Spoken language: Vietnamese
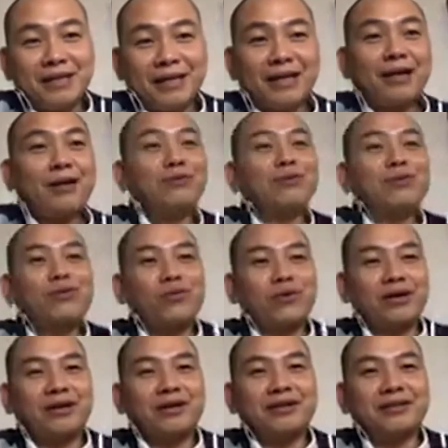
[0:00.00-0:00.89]
bạn thành
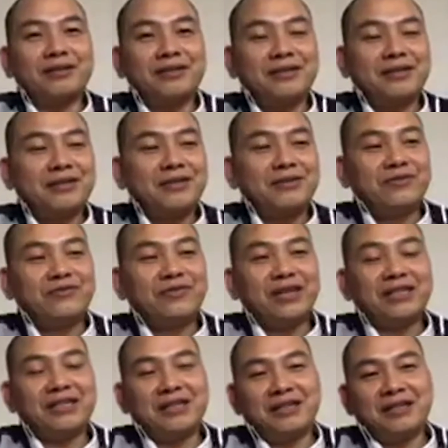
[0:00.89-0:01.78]
công trong cuộc đời.
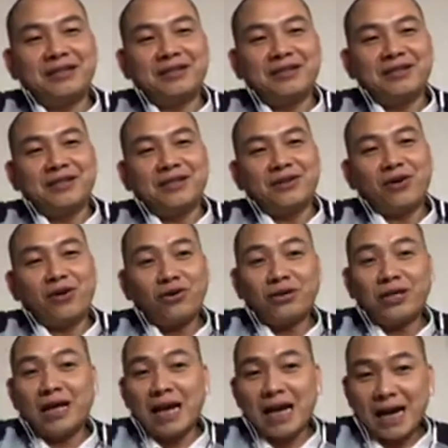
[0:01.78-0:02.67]
Vậy thì
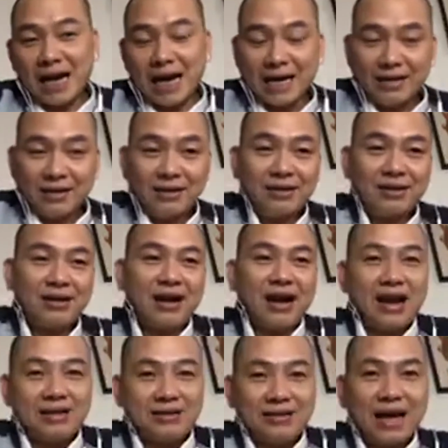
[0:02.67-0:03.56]
nó có thể là
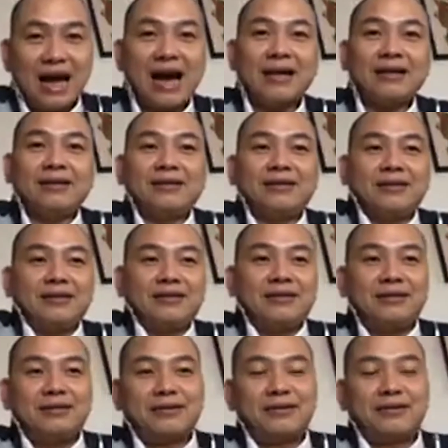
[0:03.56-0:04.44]
ngắn, là dài,
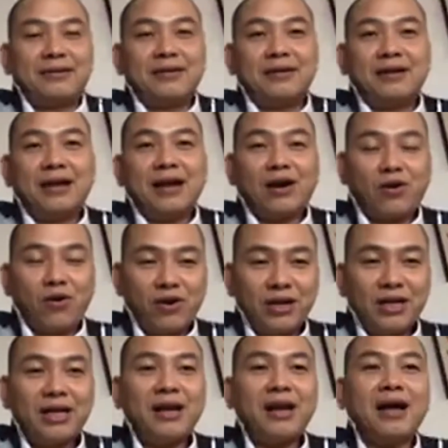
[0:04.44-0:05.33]

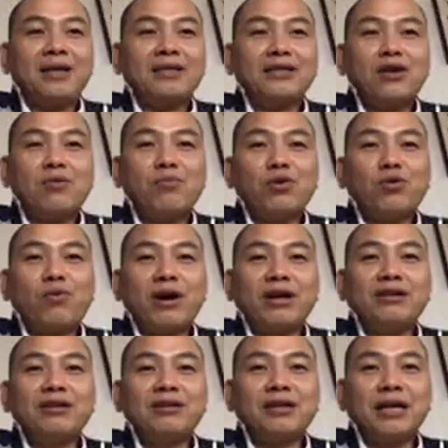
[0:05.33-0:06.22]
là có nghĩa là trong
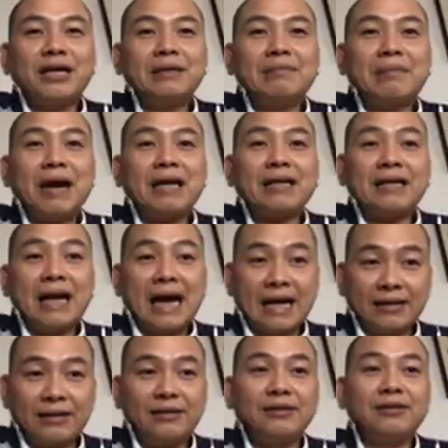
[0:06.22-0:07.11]
một quãng đường đấy
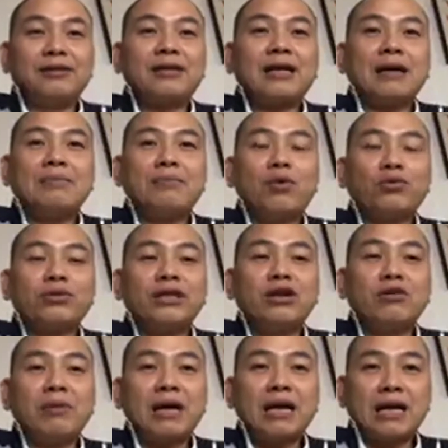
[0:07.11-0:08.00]
bạn đạt được cái
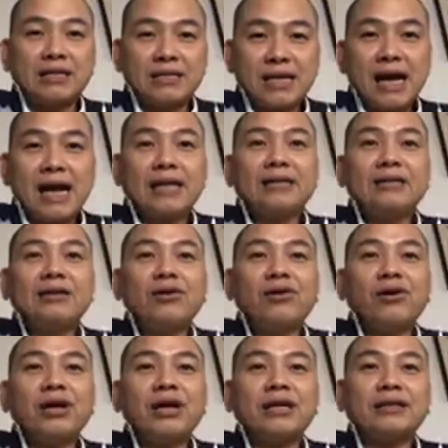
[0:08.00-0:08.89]
mục tiêu bạn đặt
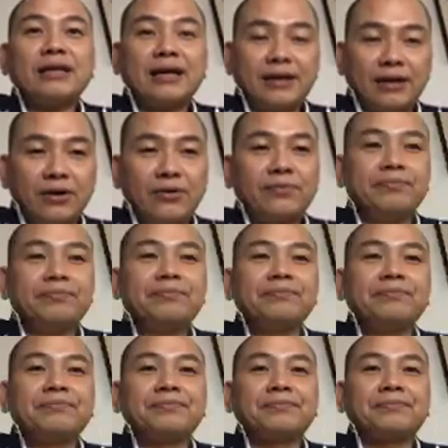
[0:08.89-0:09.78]
ra thì gọi là thành công.